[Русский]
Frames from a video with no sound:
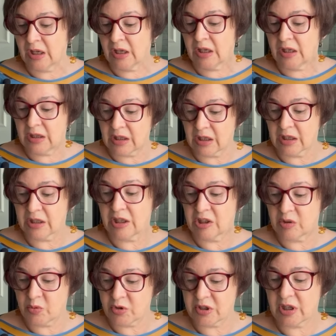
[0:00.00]
Итак, «Не
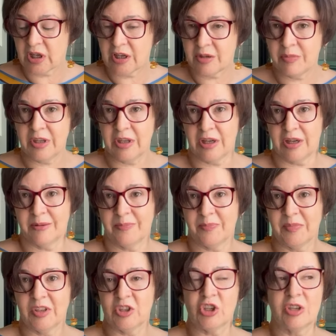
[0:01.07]
отпускай меня».
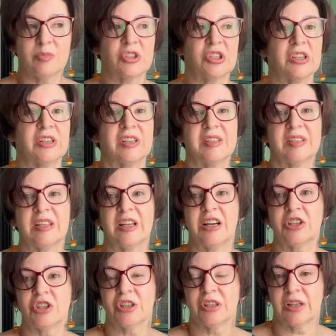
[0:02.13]
Чем же
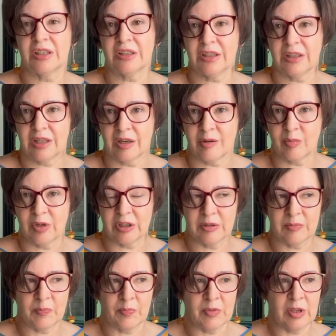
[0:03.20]
страшен этот роман?
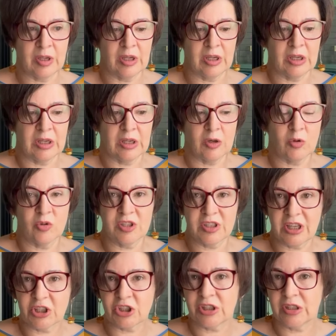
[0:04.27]
Он
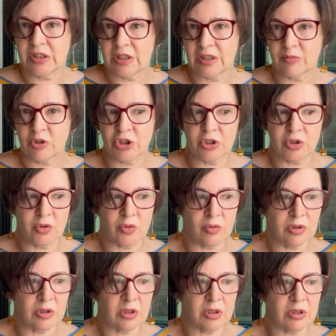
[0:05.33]
страшен тем,
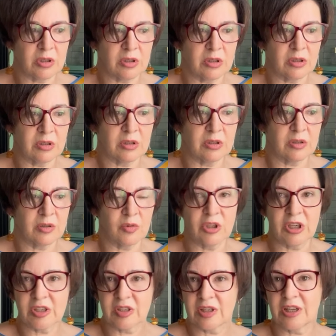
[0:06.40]
что он
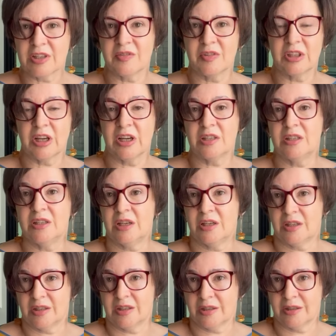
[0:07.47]
рассказывает о
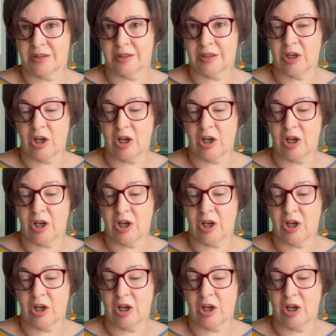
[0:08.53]
детях,